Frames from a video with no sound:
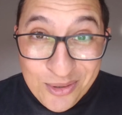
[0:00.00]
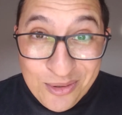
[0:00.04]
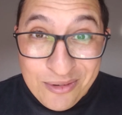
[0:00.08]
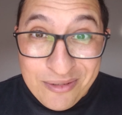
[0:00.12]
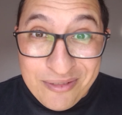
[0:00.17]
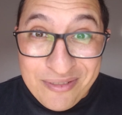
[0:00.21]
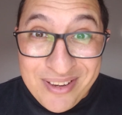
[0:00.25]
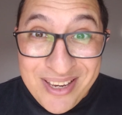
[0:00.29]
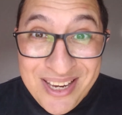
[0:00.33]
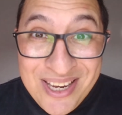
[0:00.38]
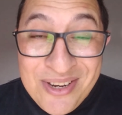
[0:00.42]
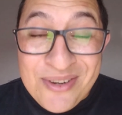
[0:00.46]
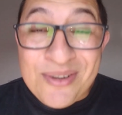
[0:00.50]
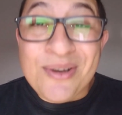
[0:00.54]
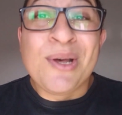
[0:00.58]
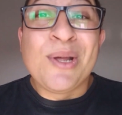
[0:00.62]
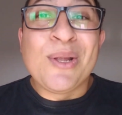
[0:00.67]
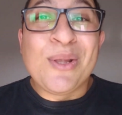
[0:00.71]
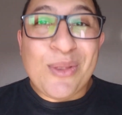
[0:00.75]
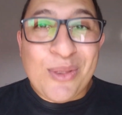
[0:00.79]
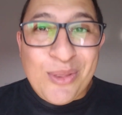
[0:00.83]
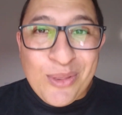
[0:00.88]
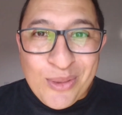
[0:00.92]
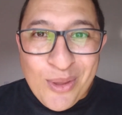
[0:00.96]
Do vídeo
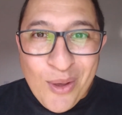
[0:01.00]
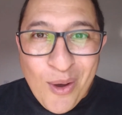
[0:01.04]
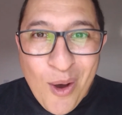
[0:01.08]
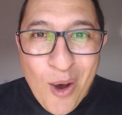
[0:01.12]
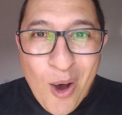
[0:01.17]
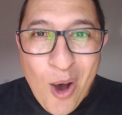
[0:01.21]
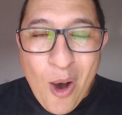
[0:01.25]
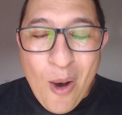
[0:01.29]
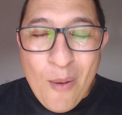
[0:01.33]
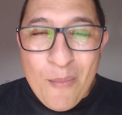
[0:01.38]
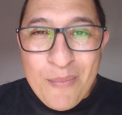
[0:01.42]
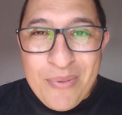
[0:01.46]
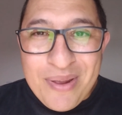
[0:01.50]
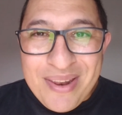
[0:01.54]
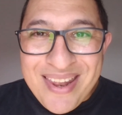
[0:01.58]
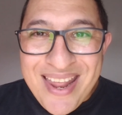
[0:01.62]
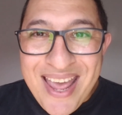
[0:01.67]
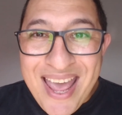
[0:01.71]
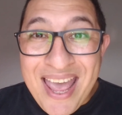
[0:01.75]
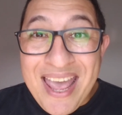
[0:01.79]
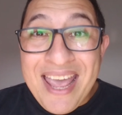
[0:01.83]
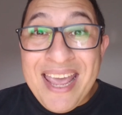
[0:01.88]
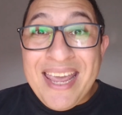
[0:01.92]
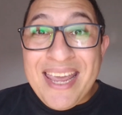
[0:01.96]
top,
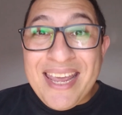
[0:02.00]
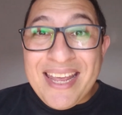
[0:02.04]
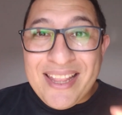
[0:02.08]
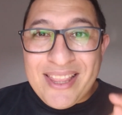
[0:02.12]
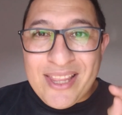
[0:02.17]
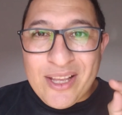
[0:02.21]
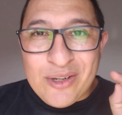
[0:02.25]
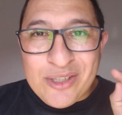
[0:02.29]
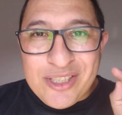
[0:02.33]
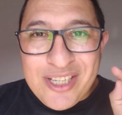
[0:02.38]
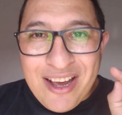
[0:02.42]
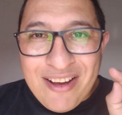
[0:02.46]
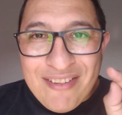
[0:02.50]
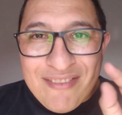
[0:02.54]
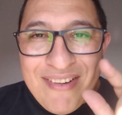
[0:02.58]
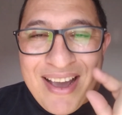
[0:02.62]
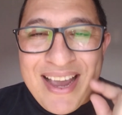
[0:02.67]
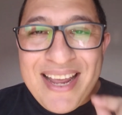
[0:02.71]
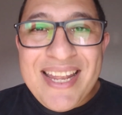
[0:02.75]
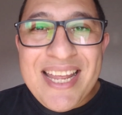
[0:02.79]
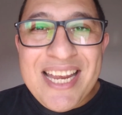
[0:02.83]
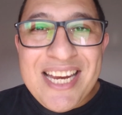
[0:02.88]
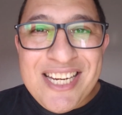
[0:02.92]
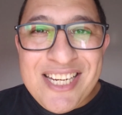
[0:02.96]
né? Então já
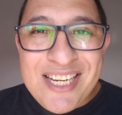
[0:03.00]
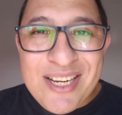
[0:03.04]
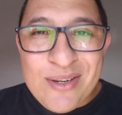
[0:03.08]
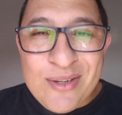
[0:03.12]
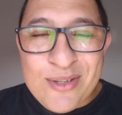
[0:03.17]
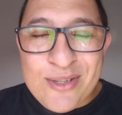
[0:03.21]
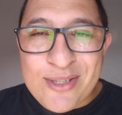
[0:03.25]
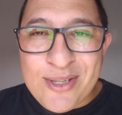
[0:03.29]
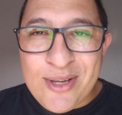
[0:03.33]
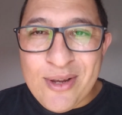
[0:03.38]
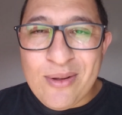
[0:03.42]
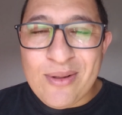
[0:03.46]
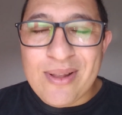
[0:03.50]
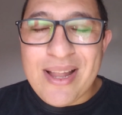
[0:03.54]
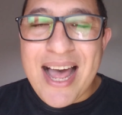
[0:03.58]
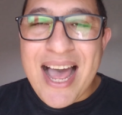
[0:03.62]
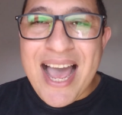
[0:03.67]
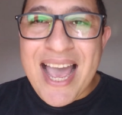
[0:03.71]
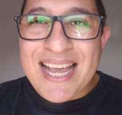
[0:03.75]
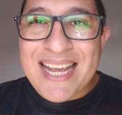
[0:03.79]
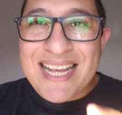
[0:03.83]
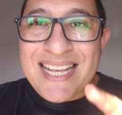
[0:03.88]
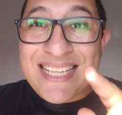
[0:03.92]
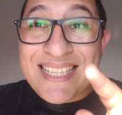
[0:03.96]
vai deixando seu
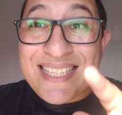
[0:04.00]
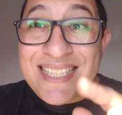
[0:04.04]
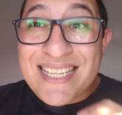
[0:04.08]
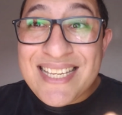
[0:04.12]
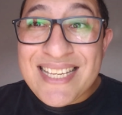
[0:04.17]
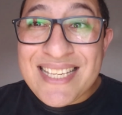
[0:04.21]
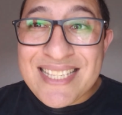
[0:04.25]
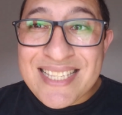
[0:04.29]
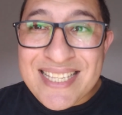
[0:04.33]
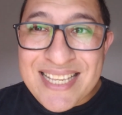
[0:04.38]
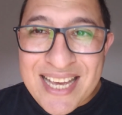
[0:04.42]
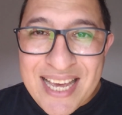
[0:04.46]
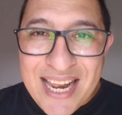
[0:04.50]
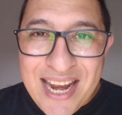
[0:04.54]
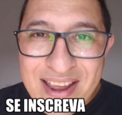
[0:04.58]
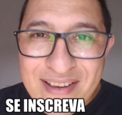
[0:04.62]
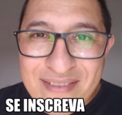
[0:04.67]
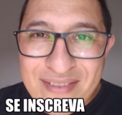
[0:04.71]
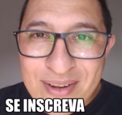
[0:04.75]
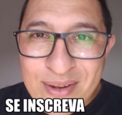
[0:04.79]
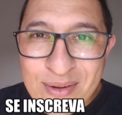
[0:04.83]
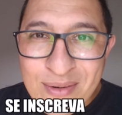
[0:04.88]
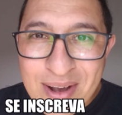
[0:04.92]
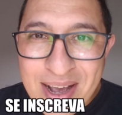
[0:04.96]
like, se
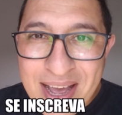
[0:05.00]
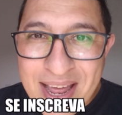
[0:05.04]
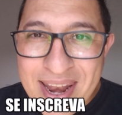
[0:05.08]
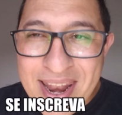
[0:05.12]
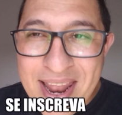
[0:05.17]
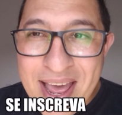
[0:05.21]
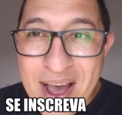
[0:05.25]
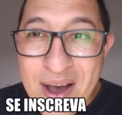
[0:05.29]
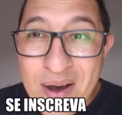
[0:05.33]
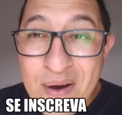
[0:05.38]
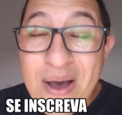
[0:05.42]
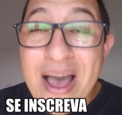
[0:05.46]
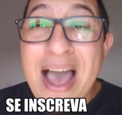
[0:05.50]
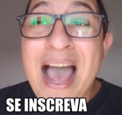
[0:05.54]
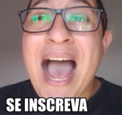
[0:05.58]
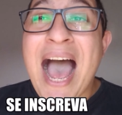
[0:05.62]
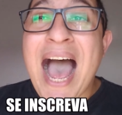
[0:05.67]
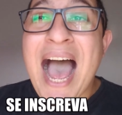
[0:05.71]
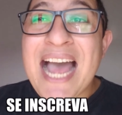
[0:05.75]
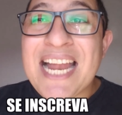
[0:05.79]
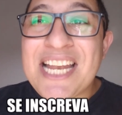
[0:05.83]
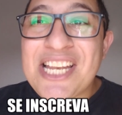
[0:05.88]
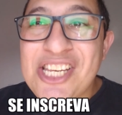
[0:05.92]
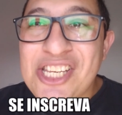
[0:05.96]
inscreva no canal,
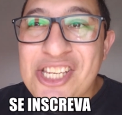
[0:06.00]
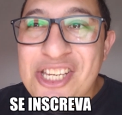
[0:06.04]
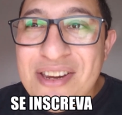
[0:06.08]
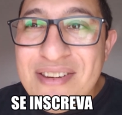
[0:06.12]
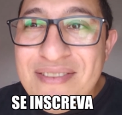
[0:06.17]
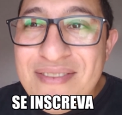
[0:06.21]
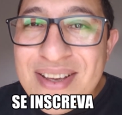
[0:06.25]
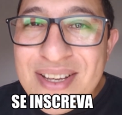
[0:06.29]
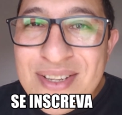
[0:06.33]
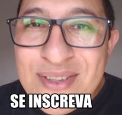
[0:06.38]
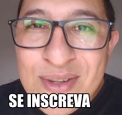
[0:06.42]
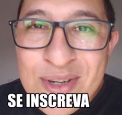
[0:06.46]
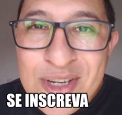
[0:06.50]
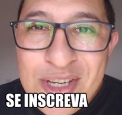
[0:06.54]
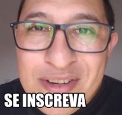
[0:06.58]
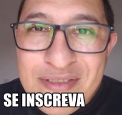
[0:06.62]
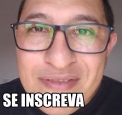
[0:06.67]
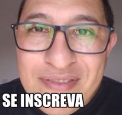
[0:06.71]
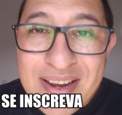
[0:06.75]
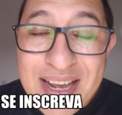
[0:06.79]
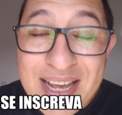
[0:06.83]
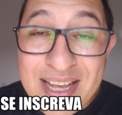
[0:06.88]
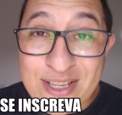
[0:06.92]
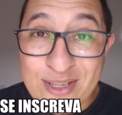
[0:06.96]
ative as
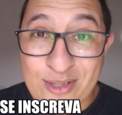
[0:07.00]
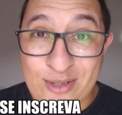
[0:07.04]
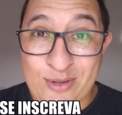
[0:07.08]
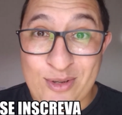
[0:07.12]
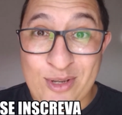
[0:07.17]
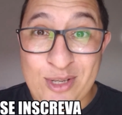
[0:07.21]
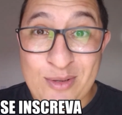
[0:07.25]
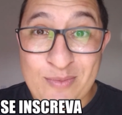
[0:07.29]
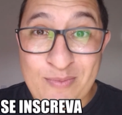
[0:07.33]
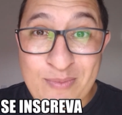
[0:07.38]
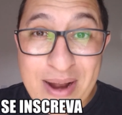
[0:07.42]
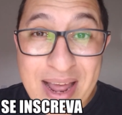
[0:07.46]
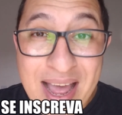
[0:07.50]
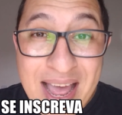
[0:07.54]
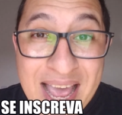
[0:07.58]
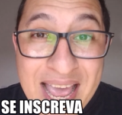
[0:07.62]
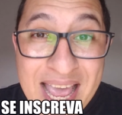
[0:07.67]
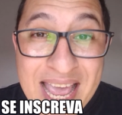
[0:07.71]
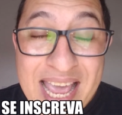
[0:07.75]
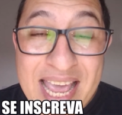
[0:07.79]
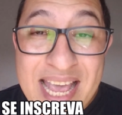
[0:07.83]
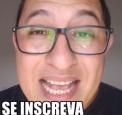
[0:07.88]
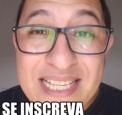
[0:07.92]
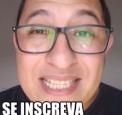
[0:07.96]
notificações para
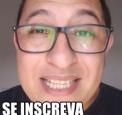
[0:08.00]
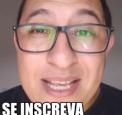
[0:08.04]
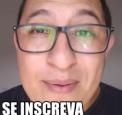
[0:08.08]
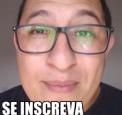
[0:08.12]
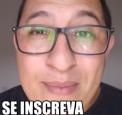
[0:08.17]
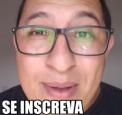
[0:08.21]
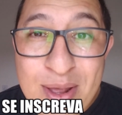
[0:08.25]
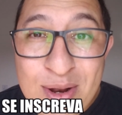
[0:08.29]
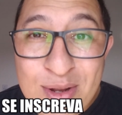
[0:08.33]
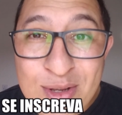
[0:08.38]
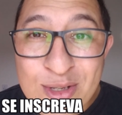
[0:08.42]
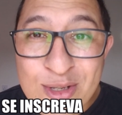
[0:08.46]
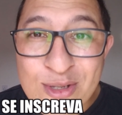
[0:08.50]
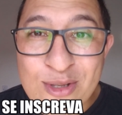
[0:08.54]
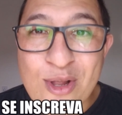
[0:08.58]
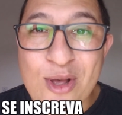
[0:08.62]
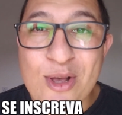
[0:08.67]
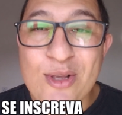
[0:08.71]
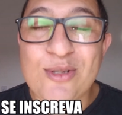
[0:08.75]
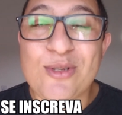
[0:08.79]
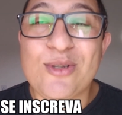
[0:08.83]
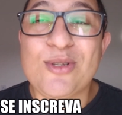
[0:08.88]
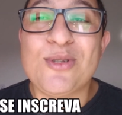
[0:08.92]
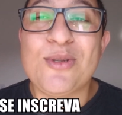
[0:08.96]
receber os
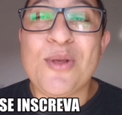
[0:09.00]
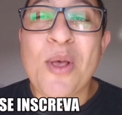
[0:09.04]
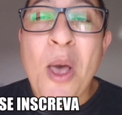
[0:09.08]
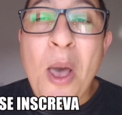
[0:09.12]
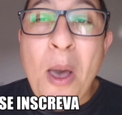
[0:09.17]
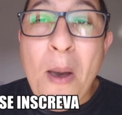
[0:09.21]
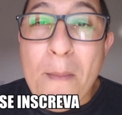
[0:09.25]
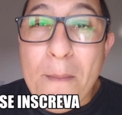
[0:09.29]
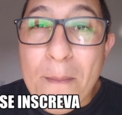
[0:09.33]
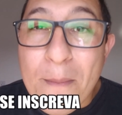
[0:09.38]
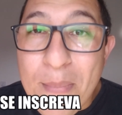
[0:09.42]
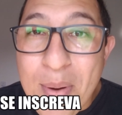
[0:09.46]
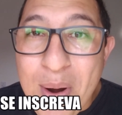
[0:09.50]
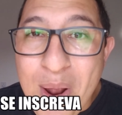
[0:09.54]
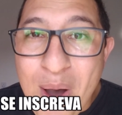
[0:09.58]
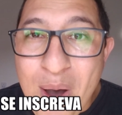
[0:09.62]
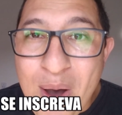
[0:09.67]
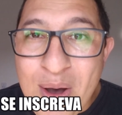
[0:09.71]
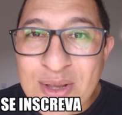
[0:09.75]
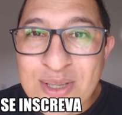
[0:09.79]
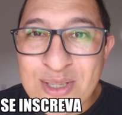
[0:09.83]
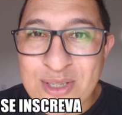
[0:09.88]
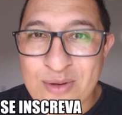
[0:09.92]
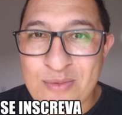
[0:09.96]
nossos
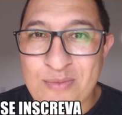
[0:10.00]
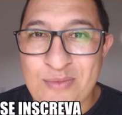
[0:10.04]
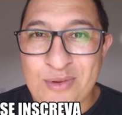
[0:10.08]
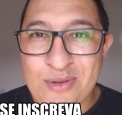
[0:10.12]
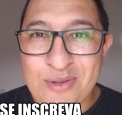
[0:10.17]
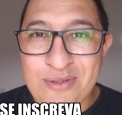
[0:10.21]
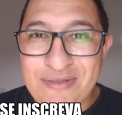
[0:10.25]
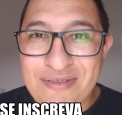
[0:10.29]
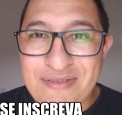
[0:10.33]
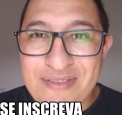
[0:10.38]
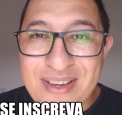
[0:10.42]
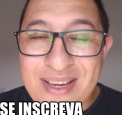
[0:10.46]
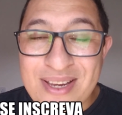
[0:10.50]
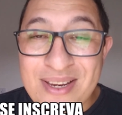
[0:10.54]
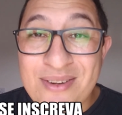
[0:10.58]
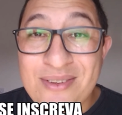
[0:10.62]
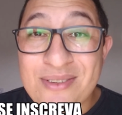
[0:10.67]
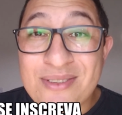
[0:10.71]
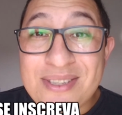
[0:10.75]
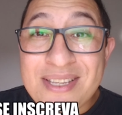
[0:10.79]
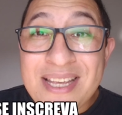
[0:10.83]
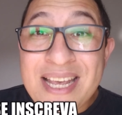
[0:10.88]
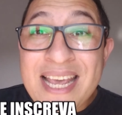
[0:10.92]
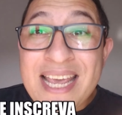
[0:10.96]
próximos
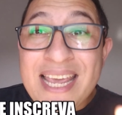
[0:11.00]
vídeos.